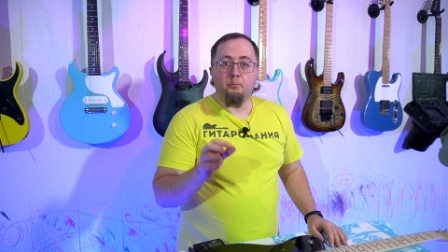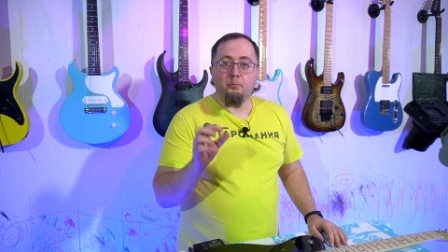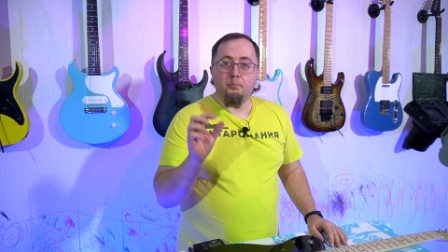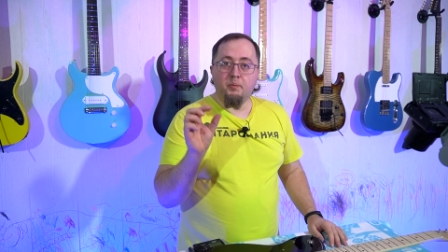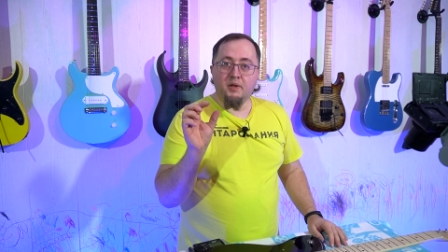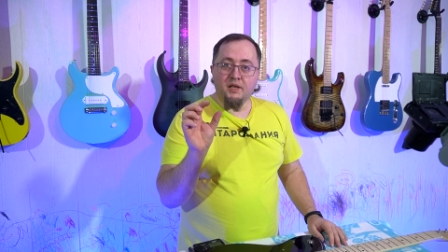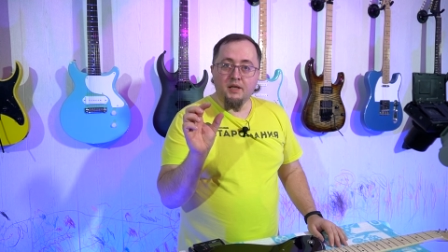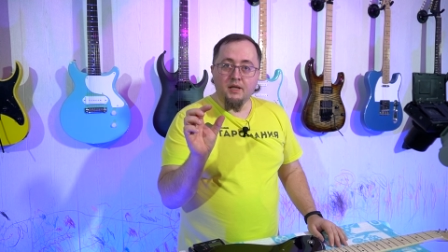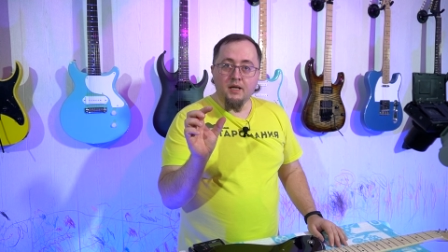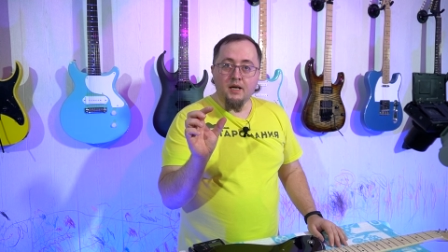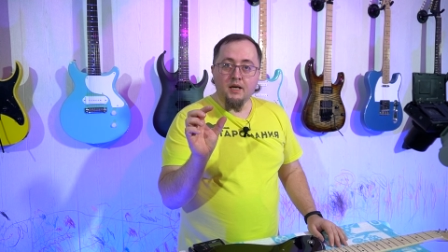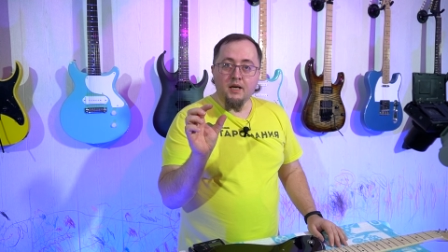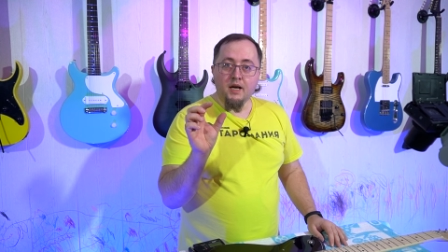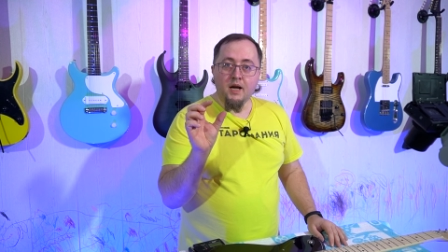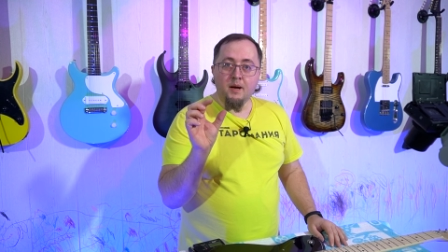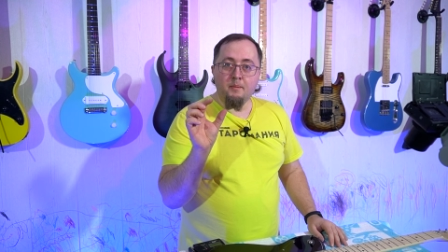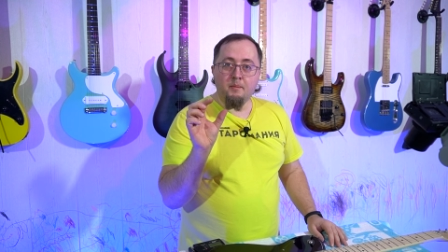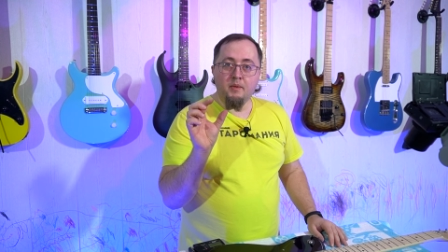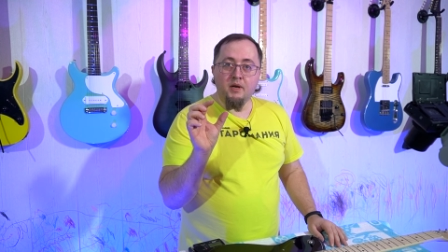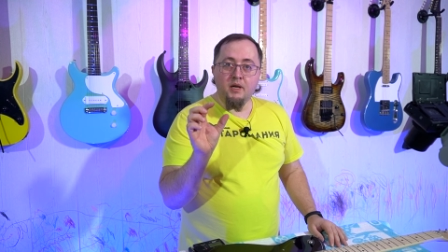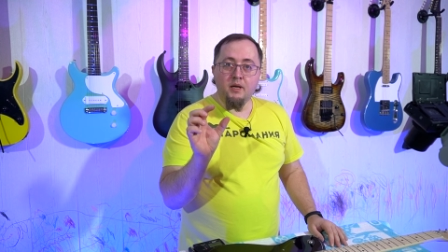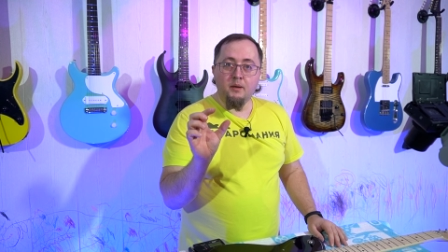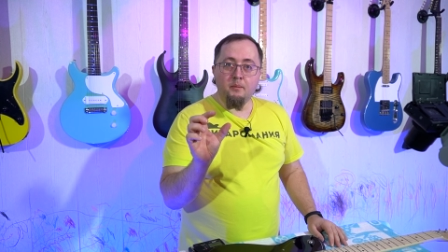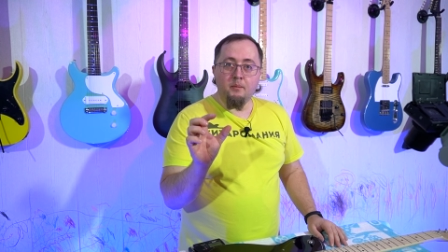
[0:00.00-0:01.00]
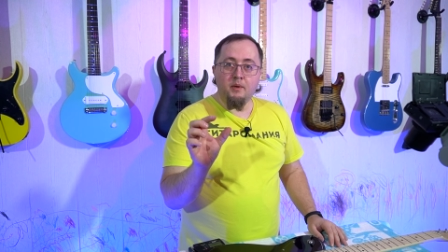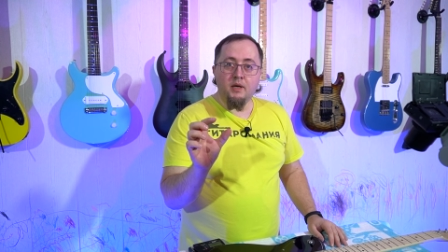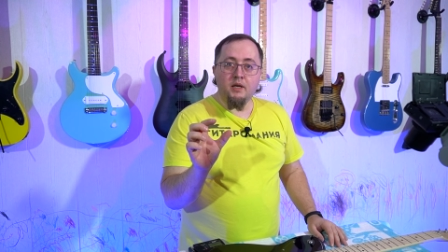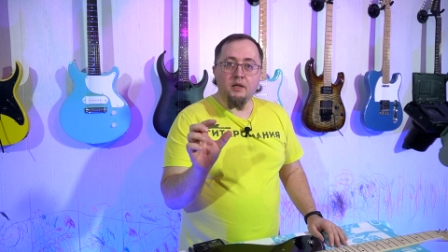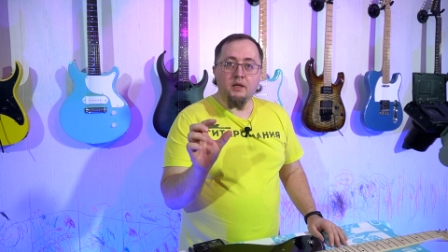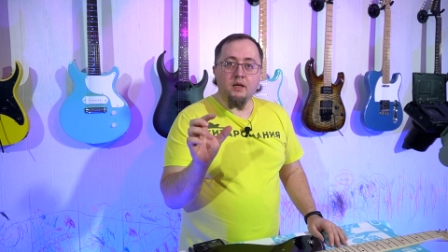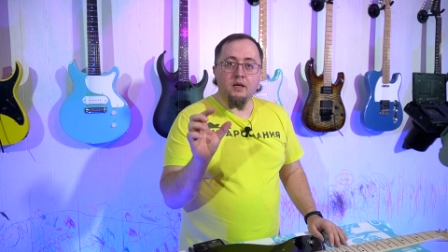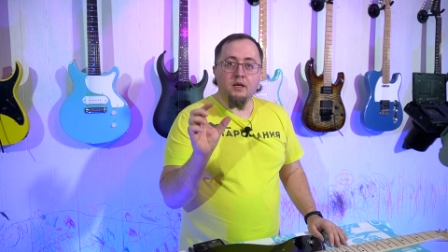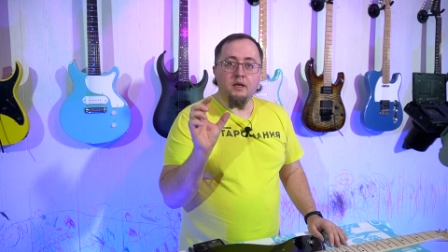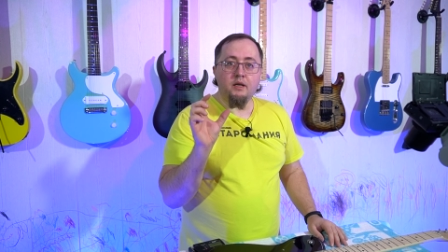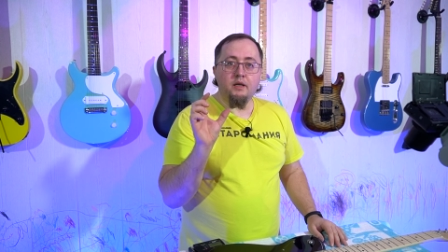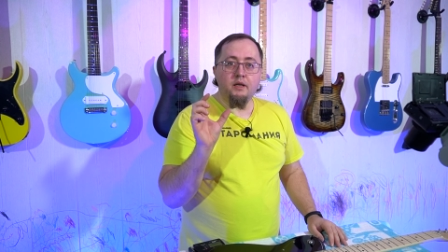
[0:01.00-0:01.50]
полтора
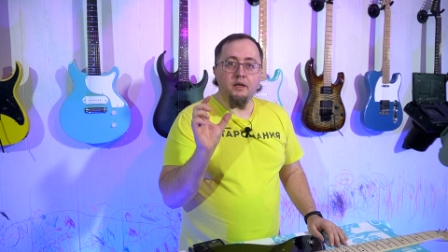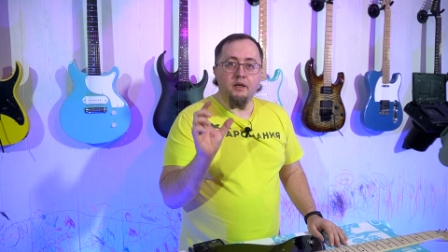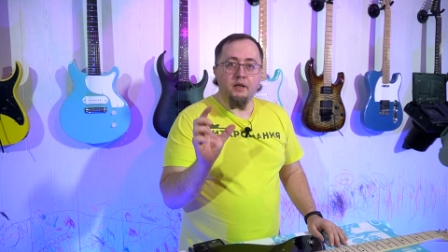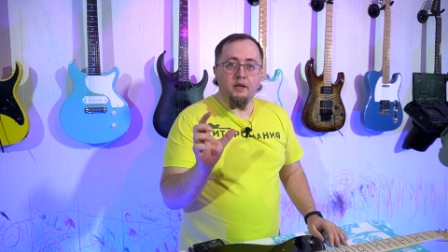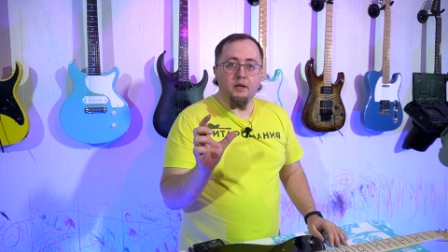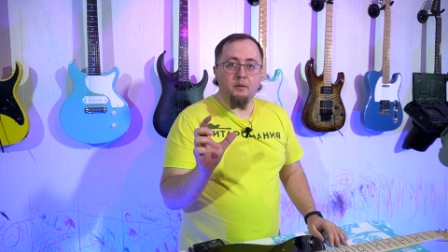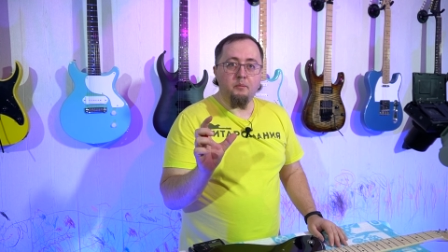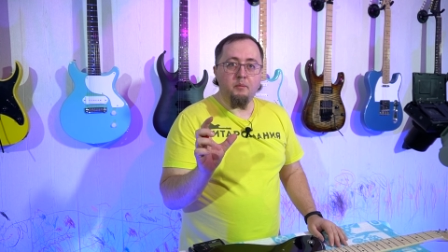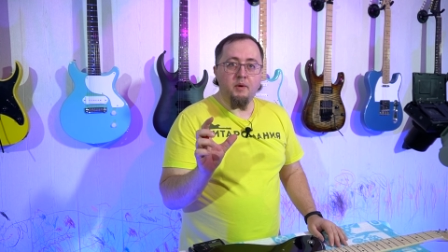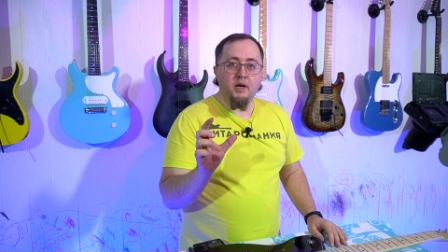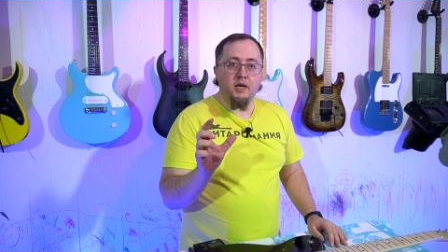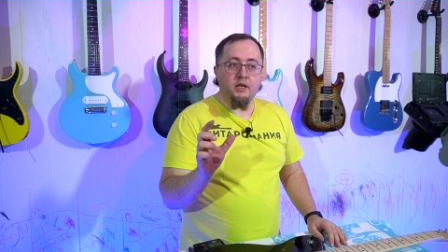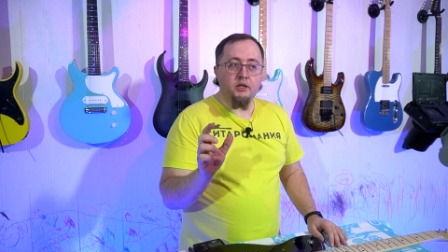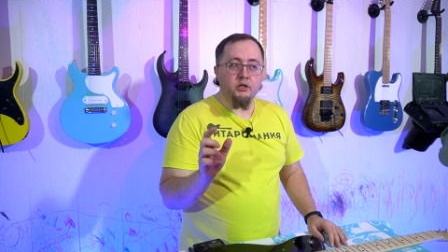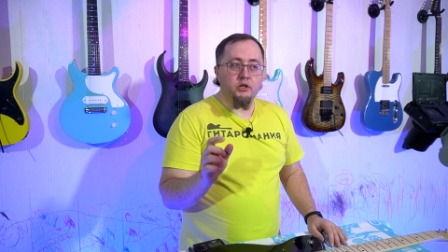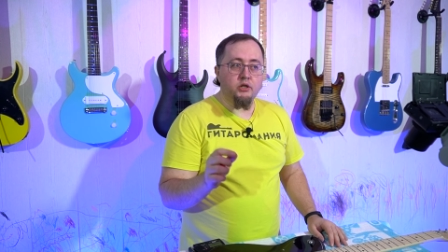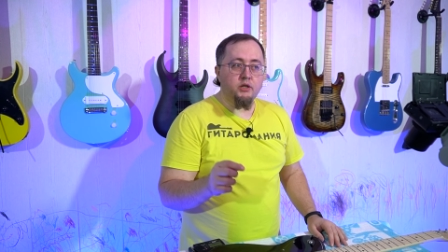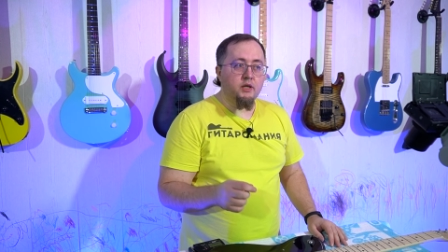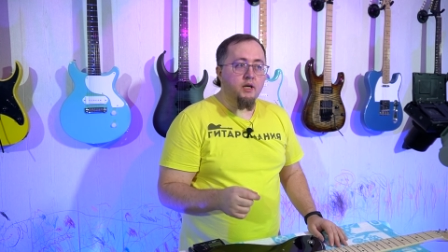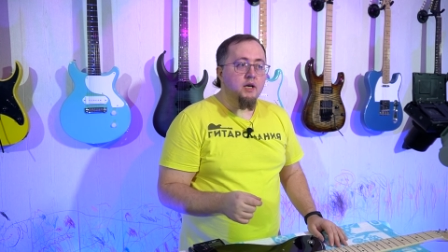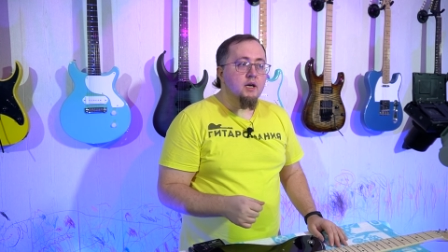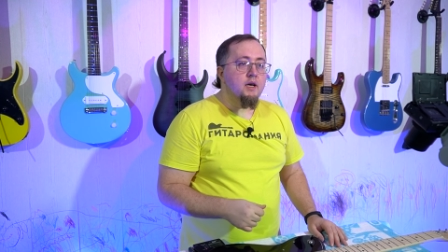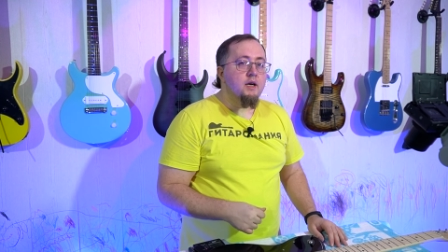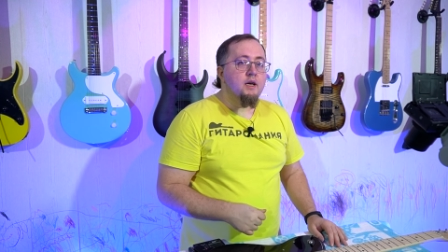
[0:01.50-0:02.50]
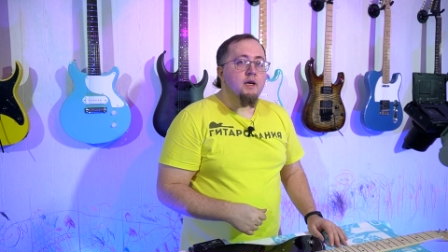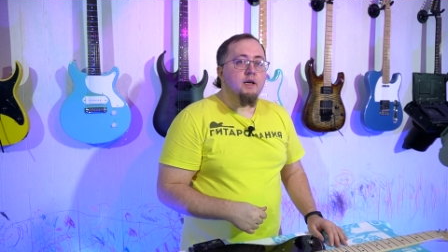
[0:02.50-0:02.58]
миллиметра и меньше.